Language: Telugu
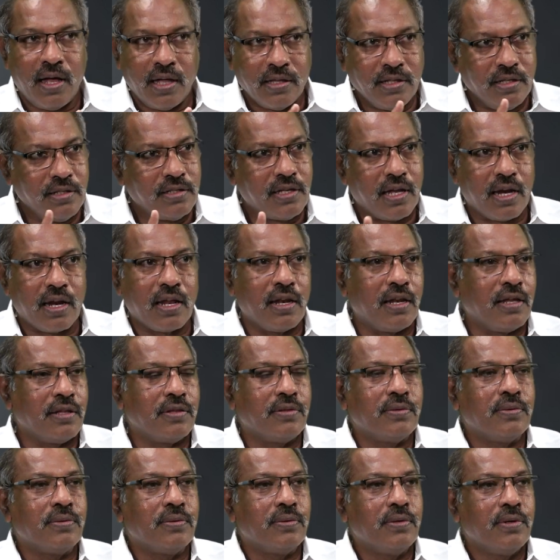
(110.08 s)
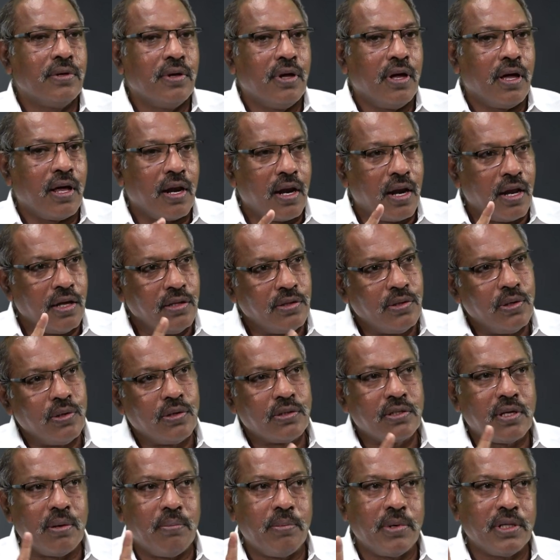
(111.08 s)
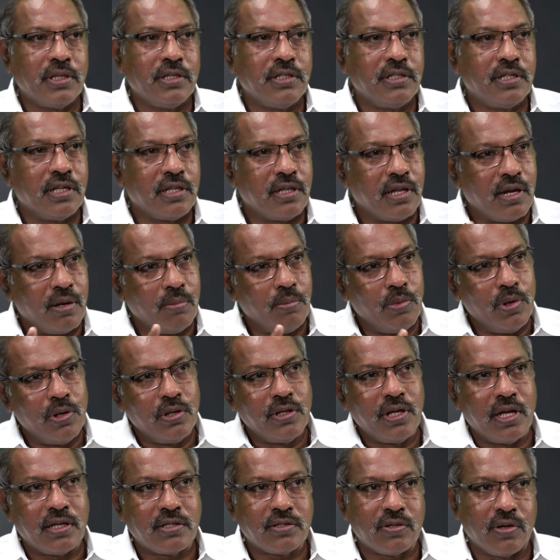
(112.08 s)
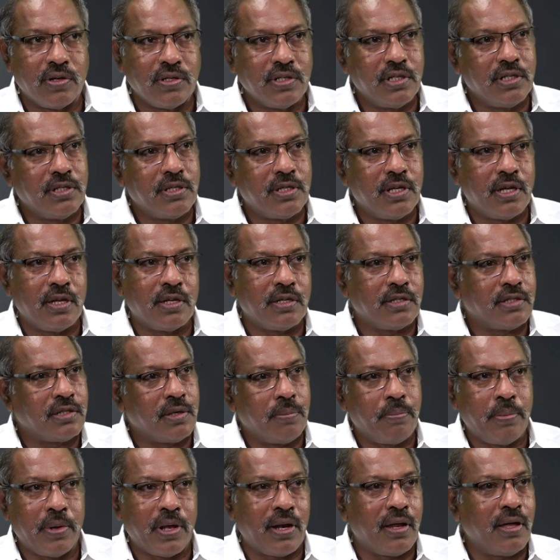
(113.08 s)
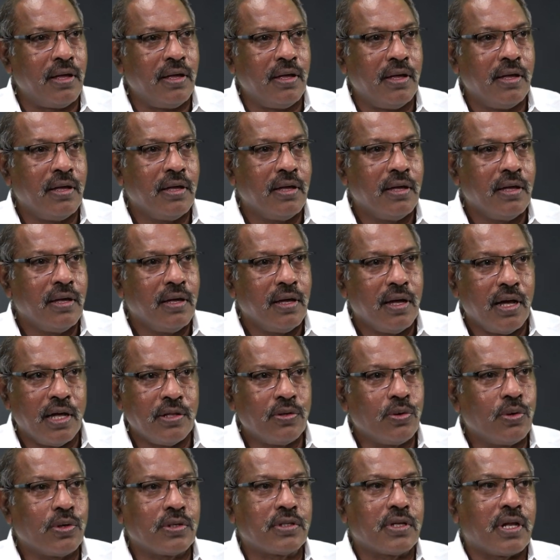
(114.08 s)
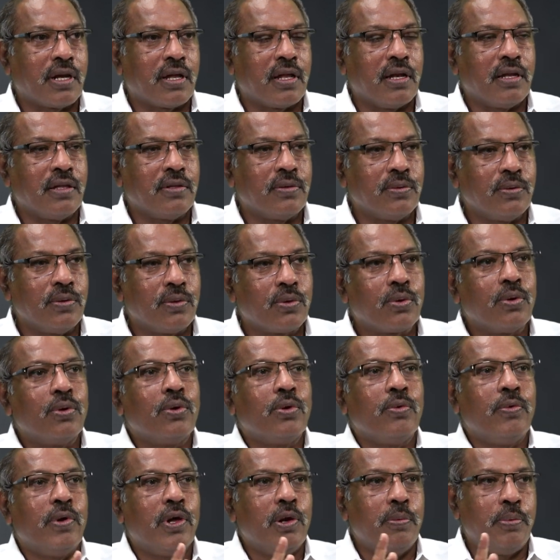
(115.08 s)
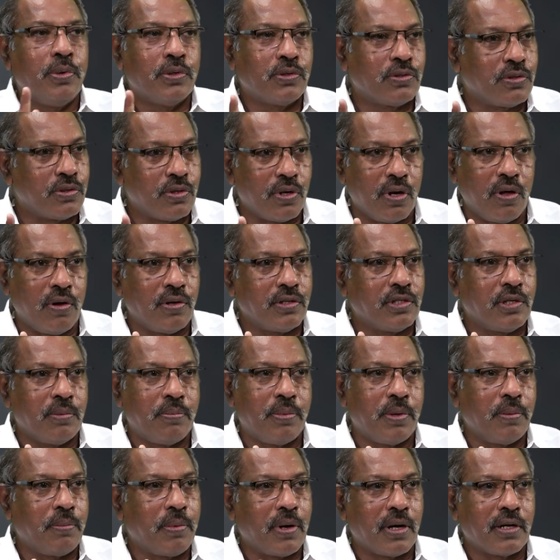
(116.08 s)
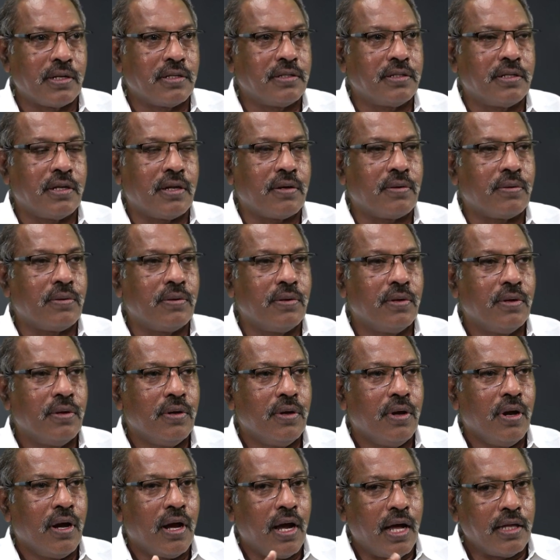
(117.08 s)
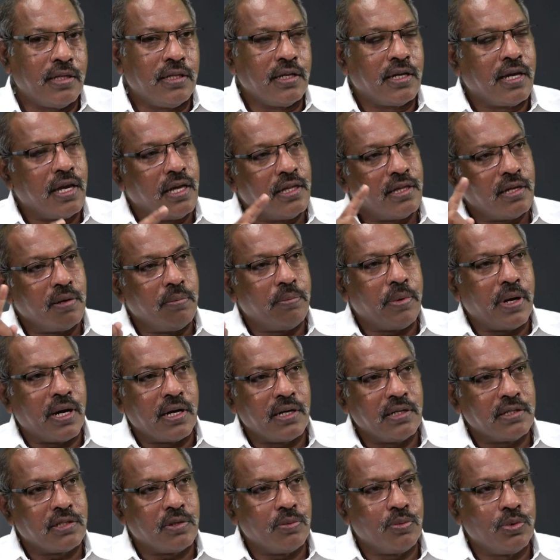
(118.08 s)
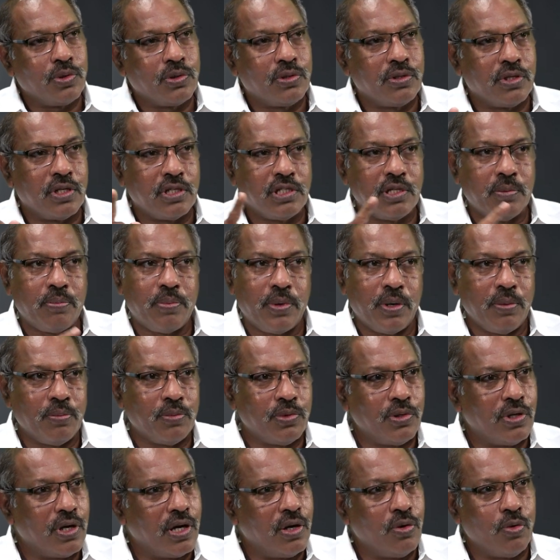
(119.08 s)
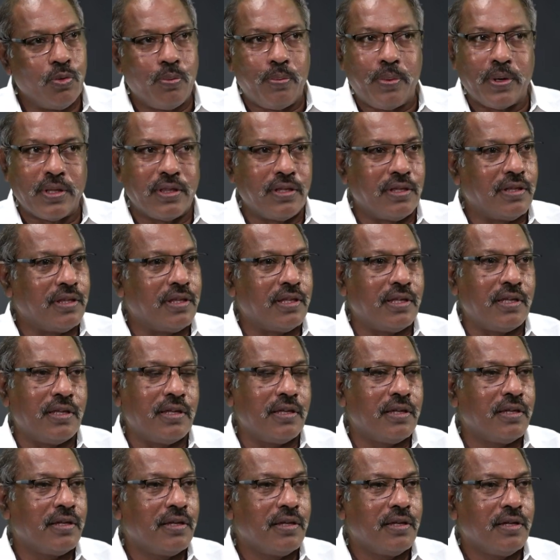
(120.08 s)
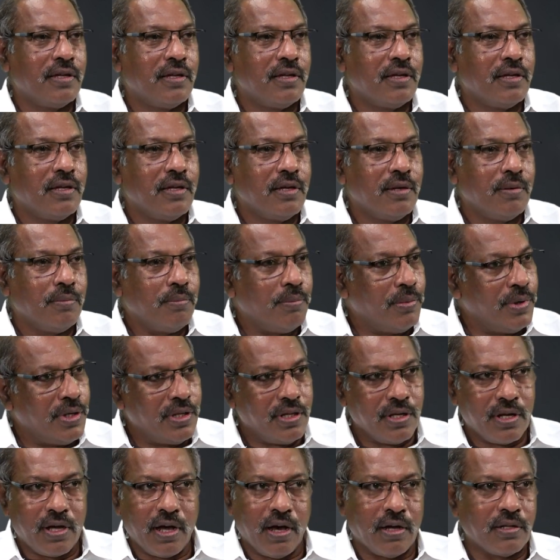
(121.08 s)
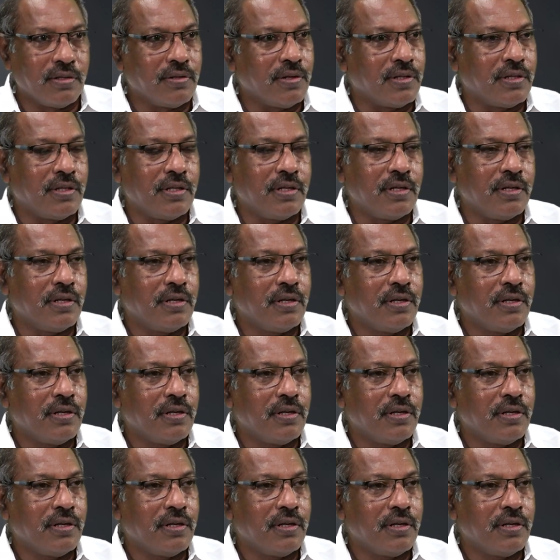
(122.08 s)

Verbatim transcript: అది జరగలేదు రైతులకు సంబంధించి ఏదన్నా మేలు చేస్తామని చేసి చెప్పారా అది కూడా జరగలేదు రెండు వేలు పెంచుతున్నామని చెప్పని ప్రకటించారు అది కేంద్రం ప్రకటించబోతుందని చెప్పని ముందుగానే ఒప్పందింది మీది కాదు అది